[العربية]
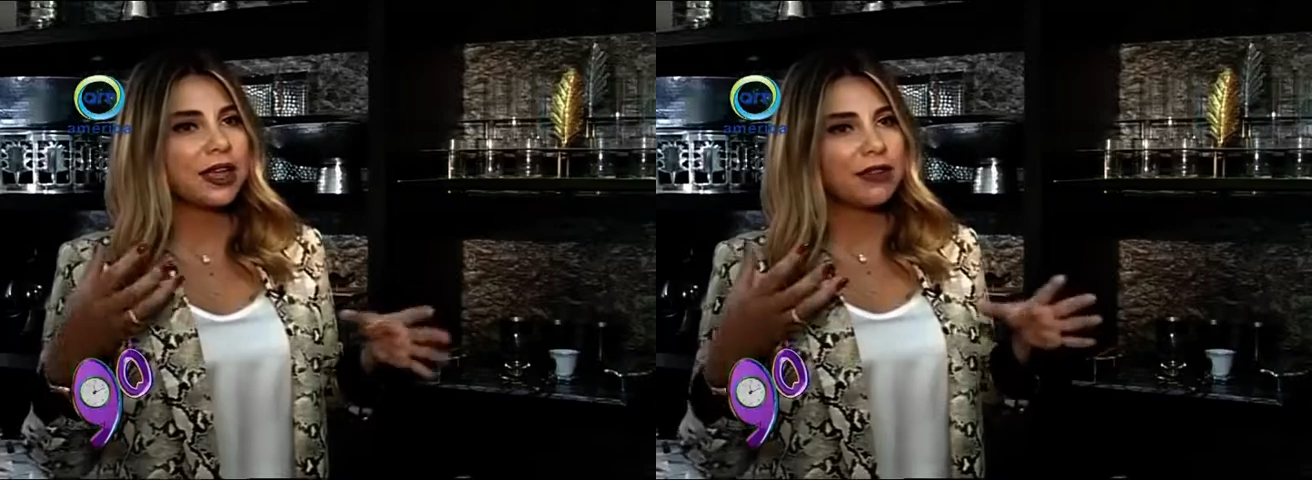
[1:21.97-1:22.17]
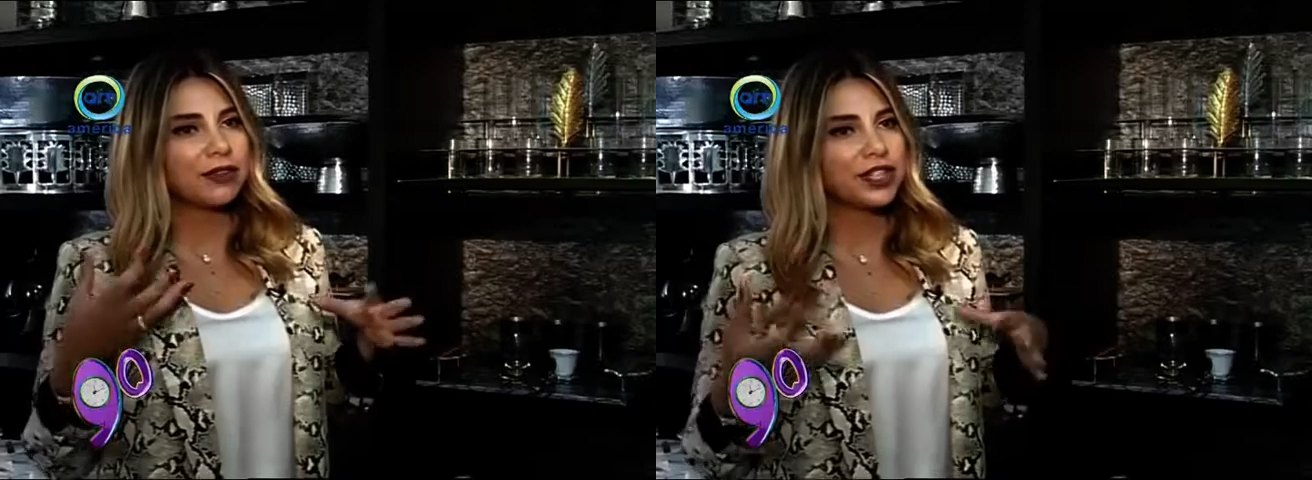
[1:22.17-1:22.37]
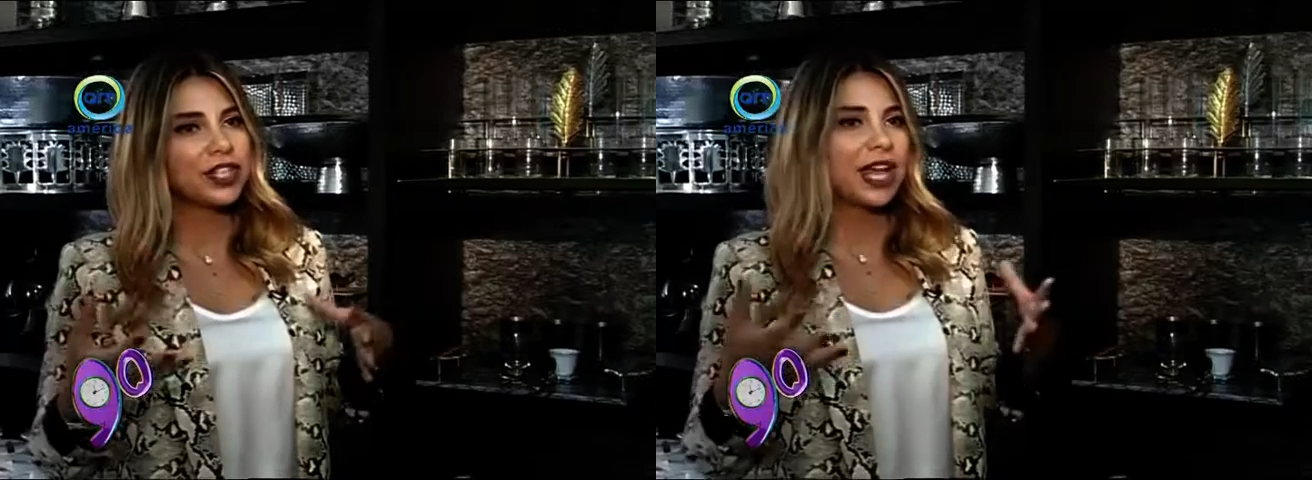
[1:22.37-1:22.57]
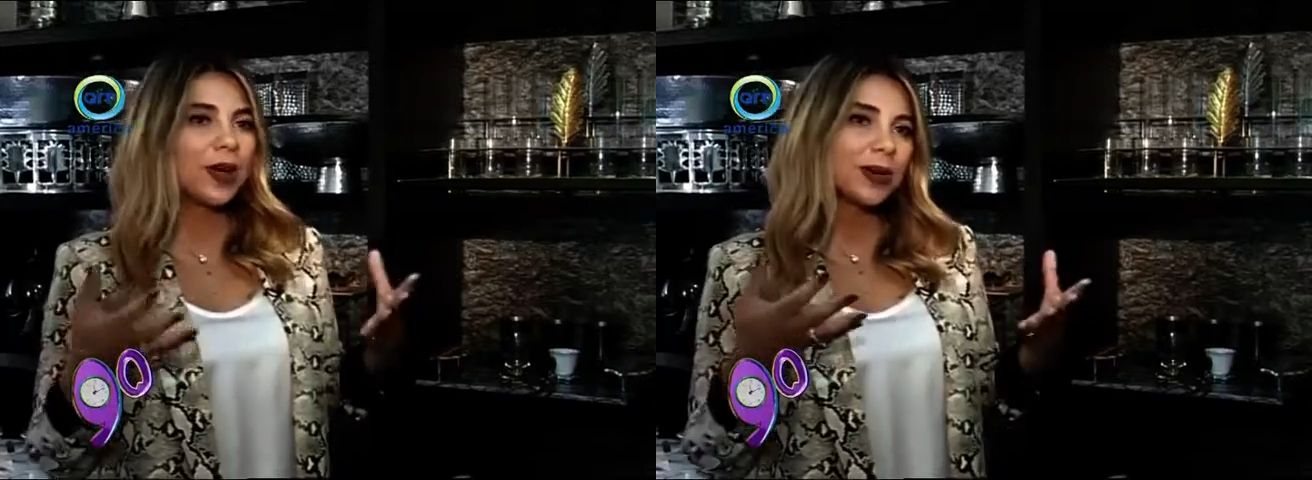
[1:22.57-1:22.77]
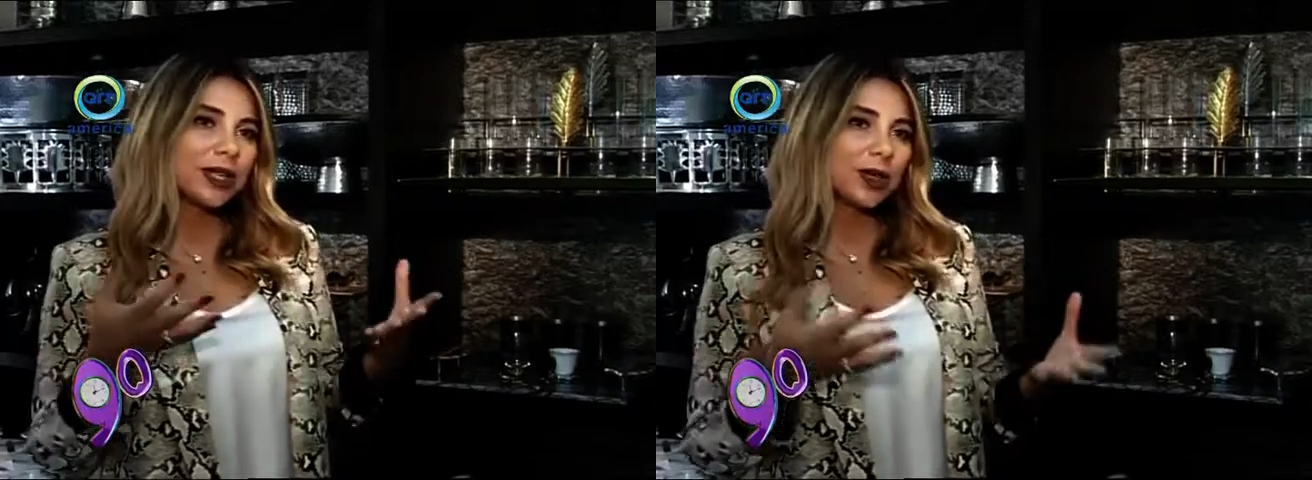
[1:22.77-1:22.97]
فريجين
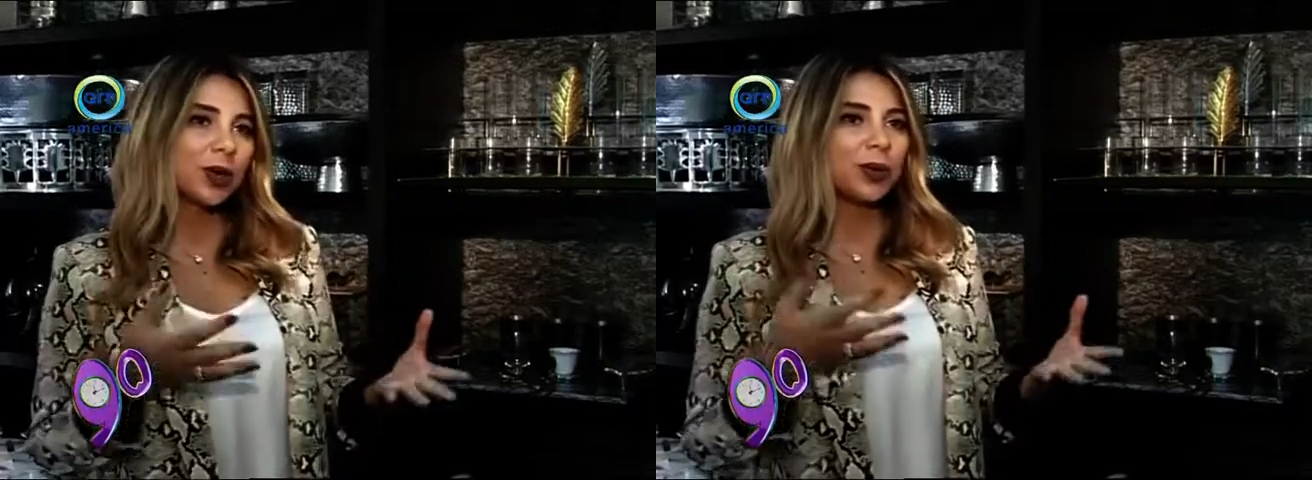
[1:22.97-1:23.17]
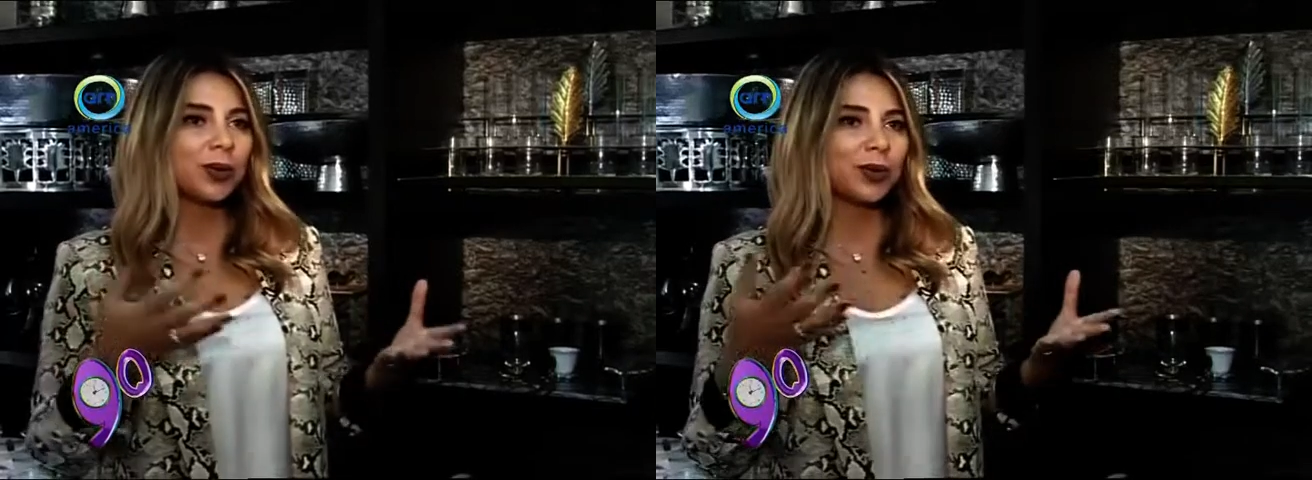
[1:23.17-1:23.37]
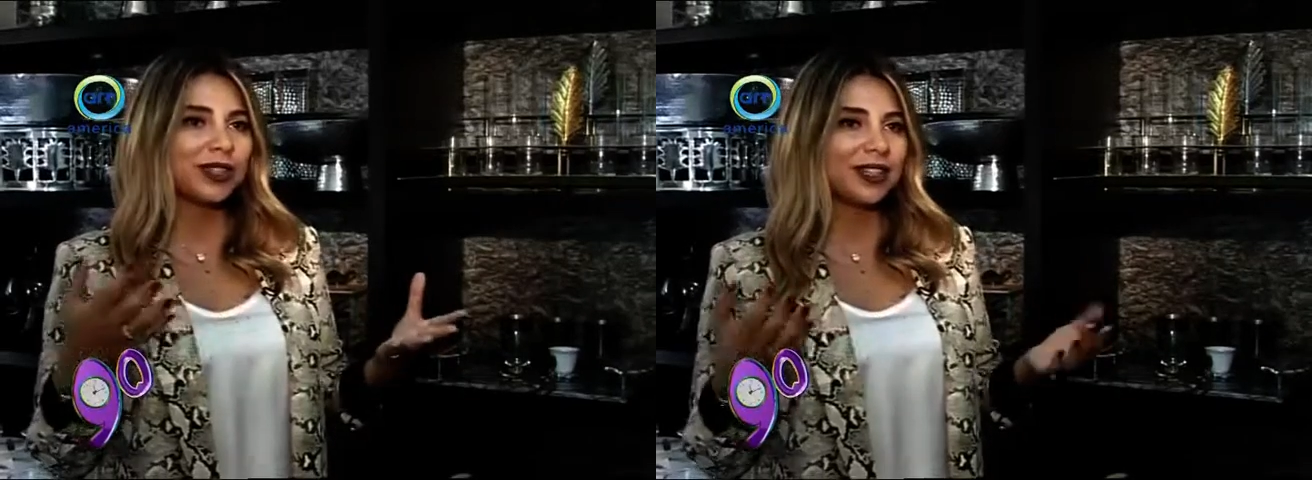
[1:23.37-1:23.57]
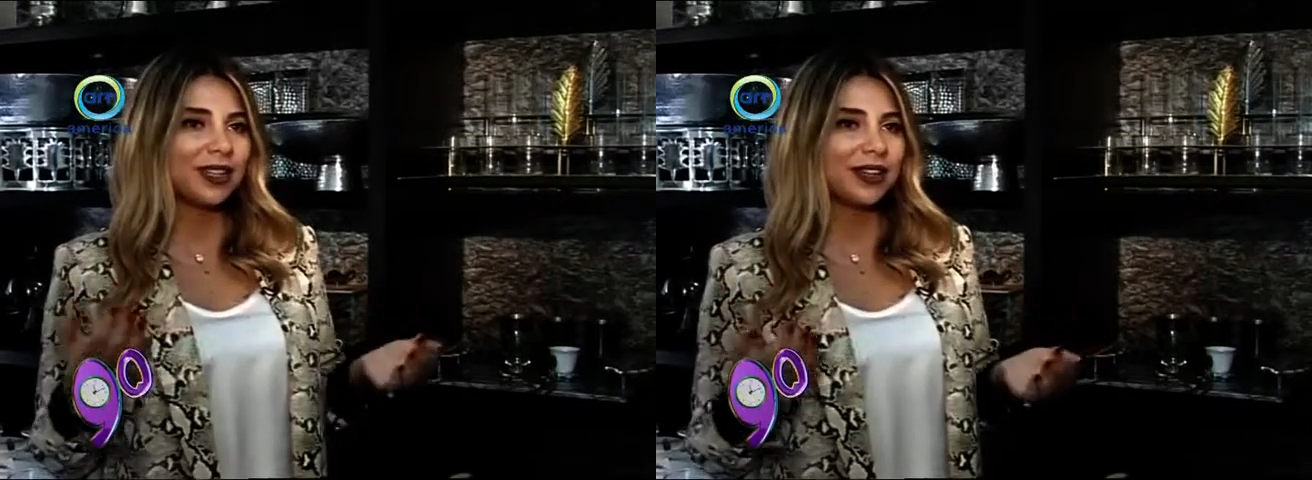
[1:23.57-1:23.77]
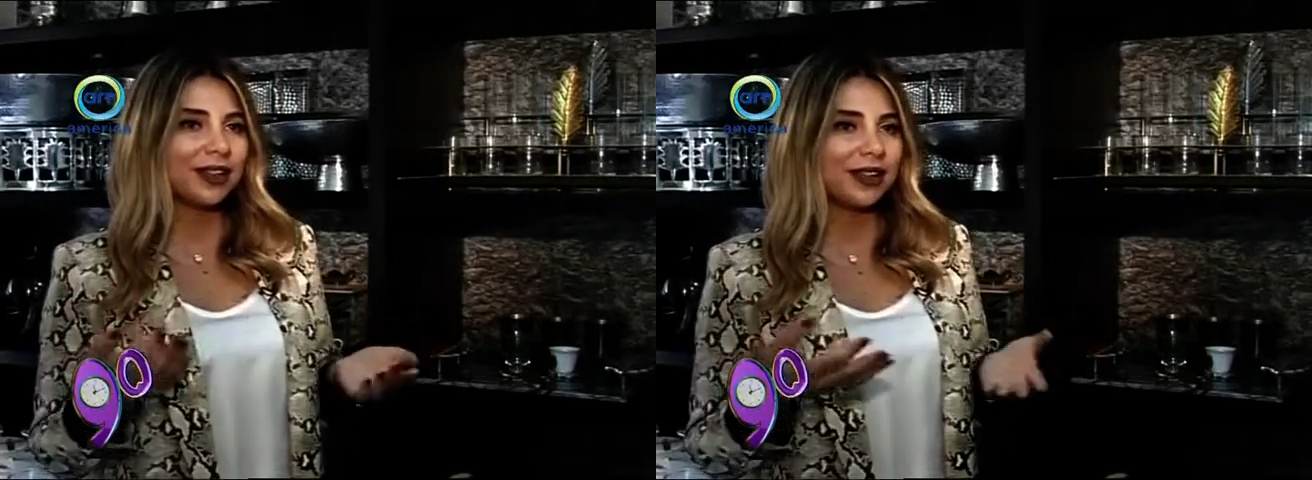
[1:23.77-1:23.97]
قهوه صحون
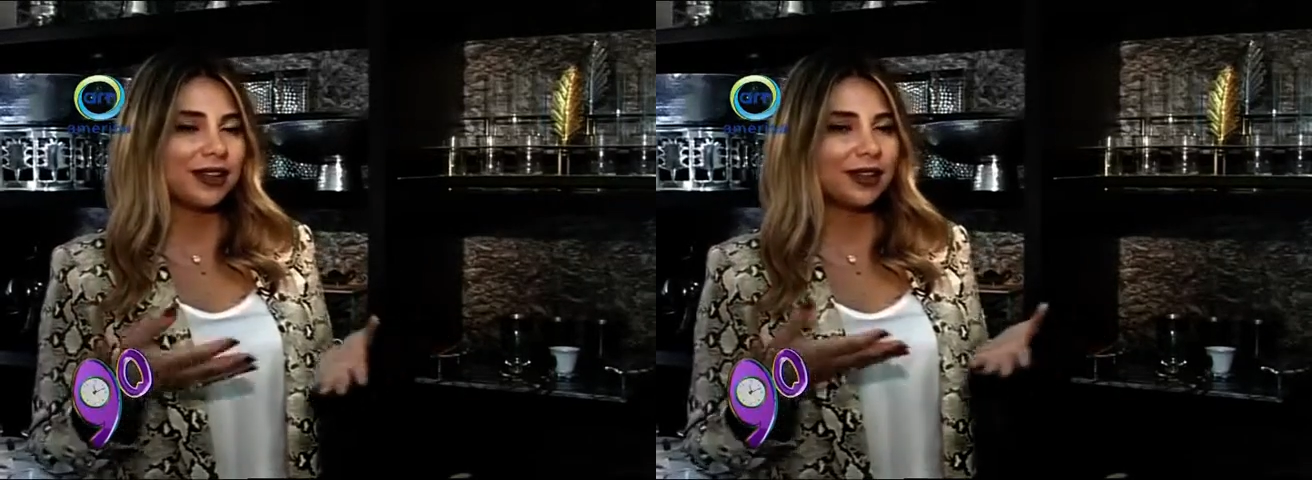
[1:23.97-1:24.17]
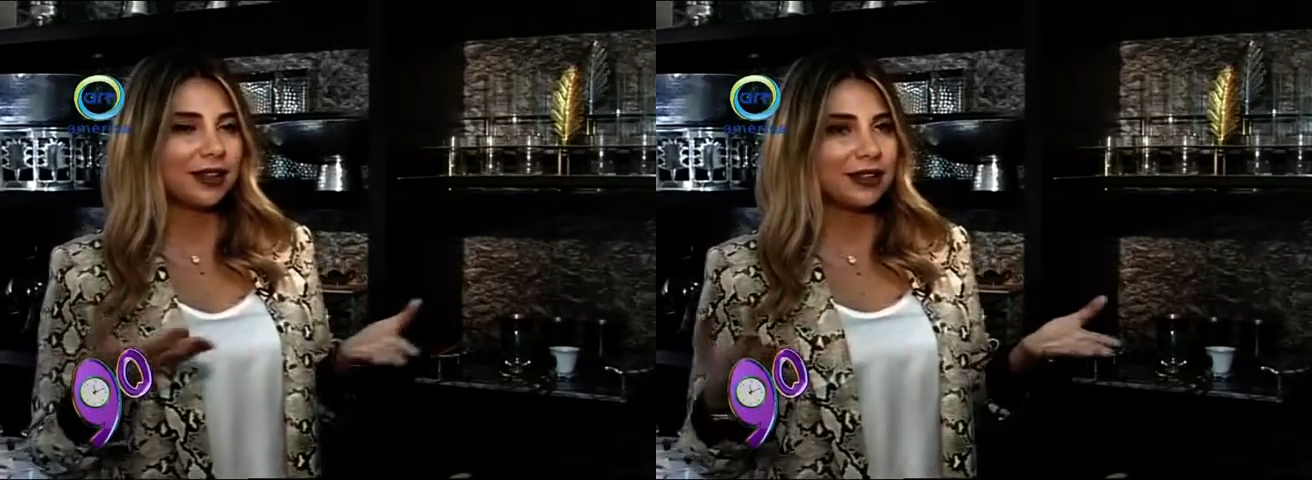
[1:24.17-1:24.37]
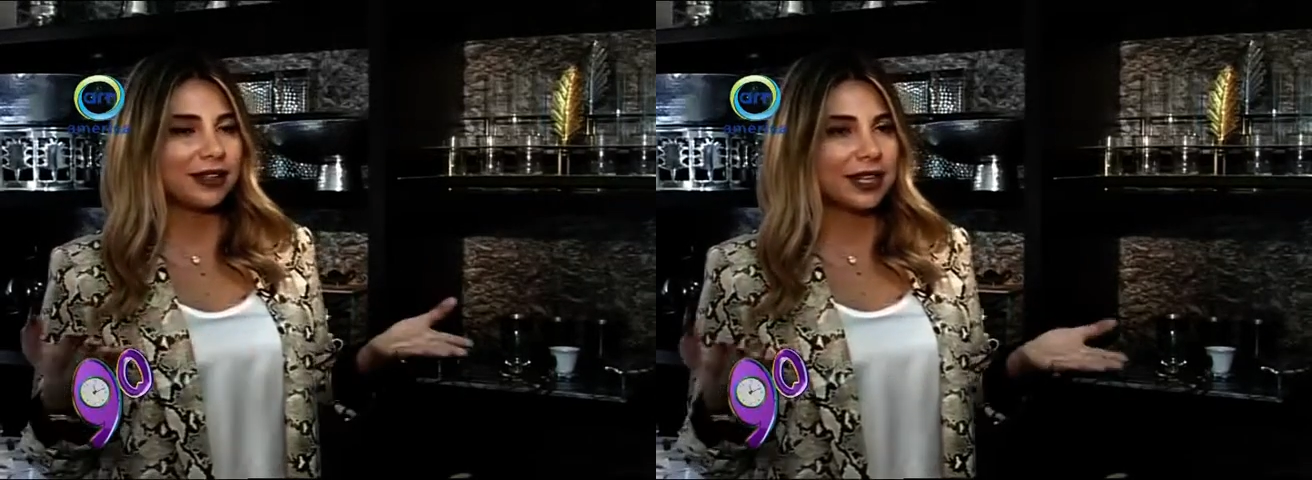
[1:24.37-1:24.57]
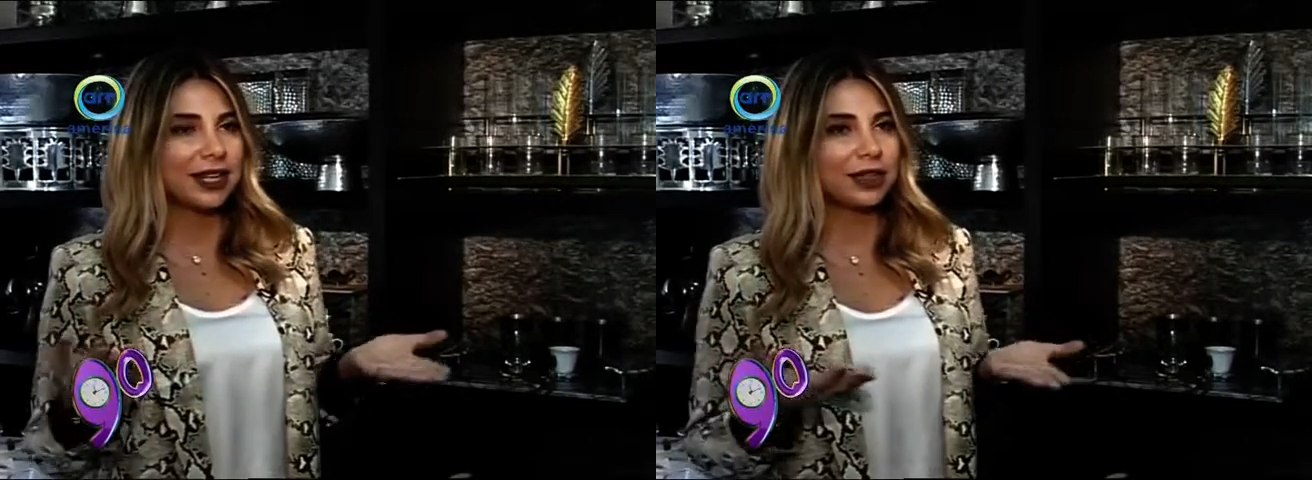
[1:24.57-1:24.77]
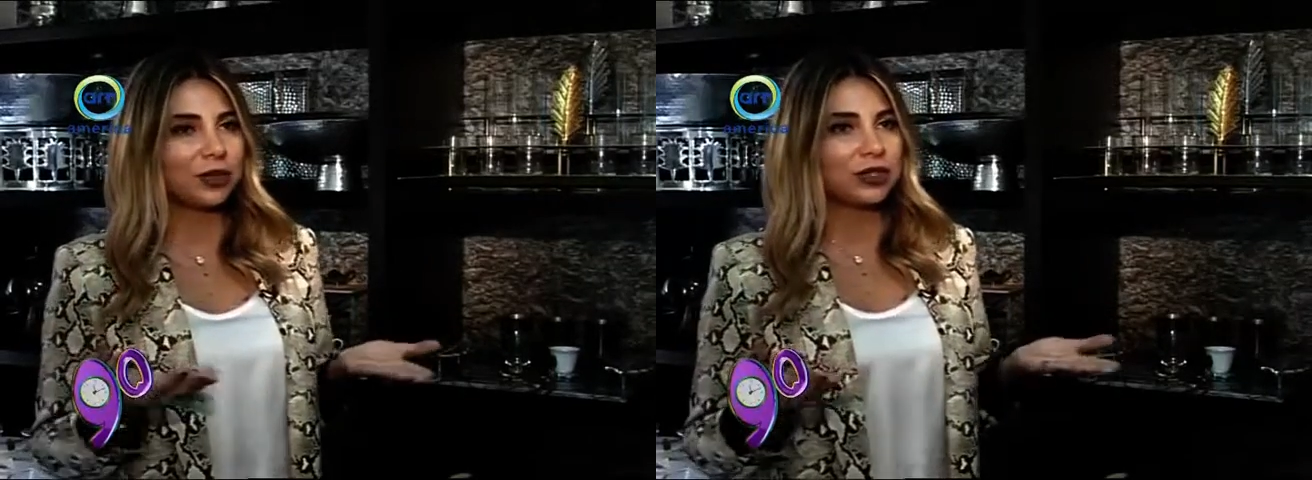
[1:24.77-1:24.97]
آه، كل هدول